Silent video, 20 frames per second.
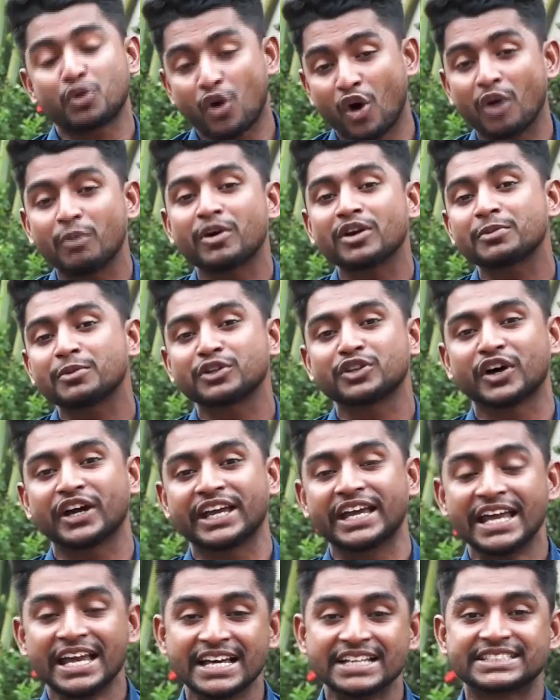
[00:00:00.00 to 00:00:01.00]
খবর বোধ হয়
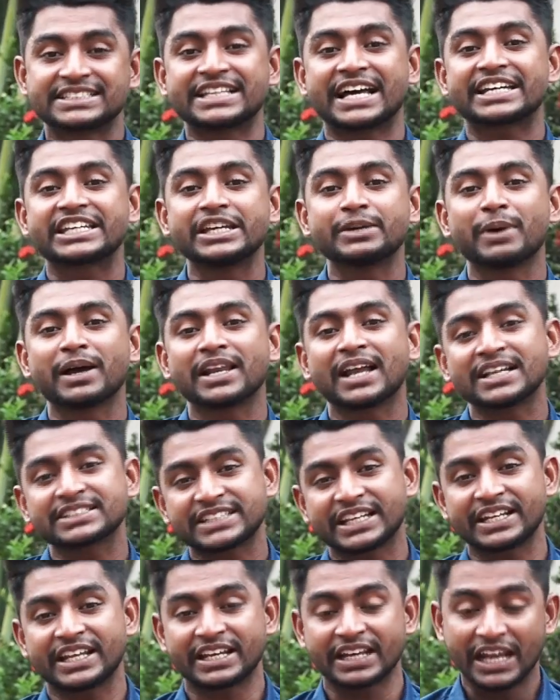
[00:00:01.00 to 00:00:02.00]
সাকিব আল
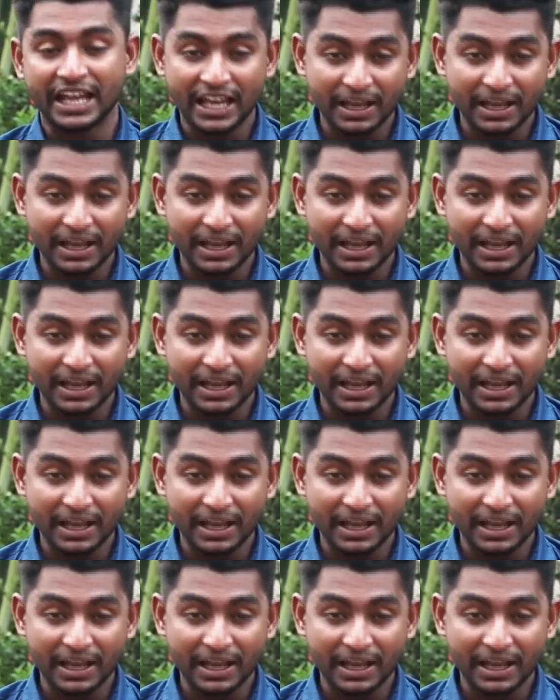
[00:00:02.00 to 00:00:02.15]
হাসানের